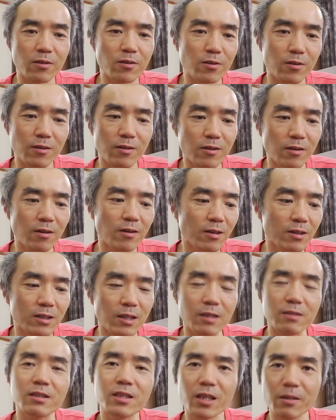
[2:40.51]
のー、
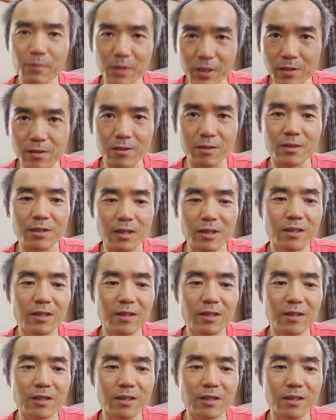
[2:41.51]
撮影ミス。